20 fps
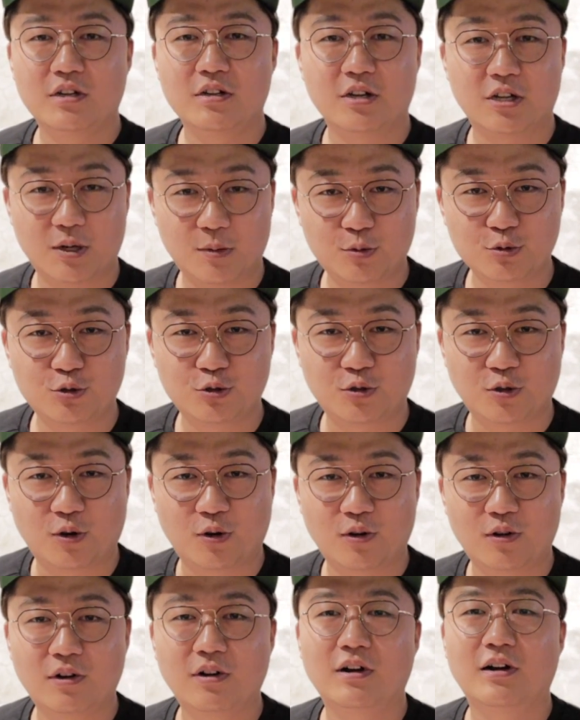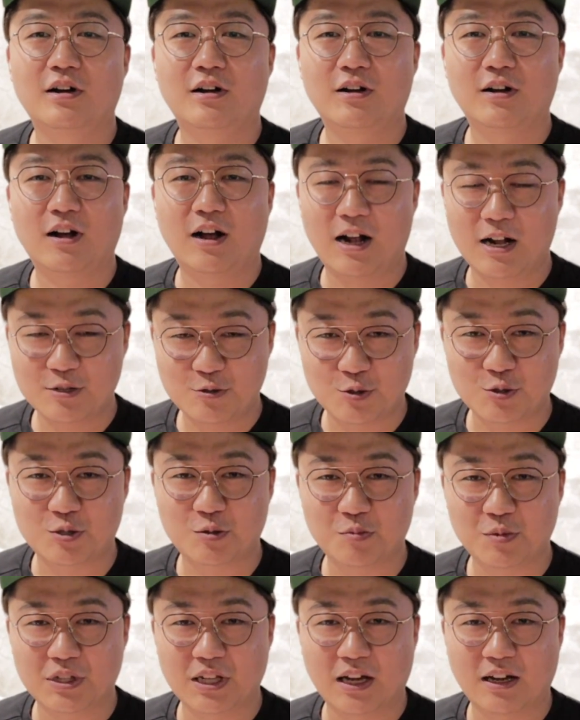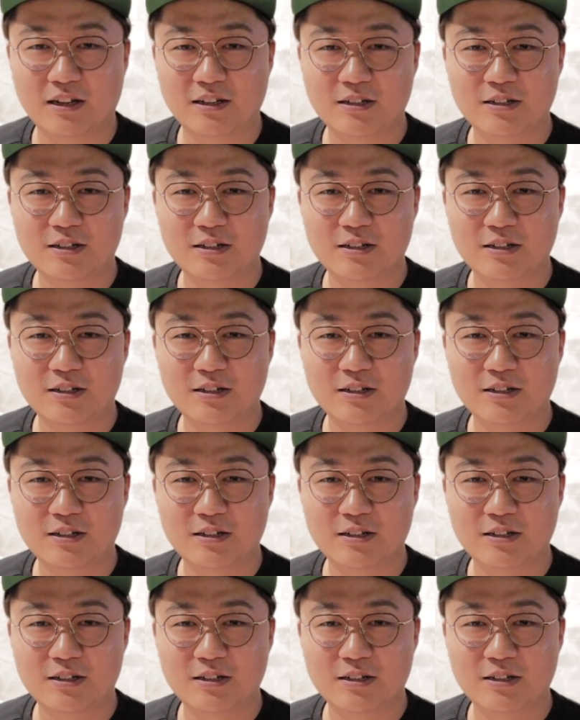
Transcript: 여러분들도 할 수 있습니다.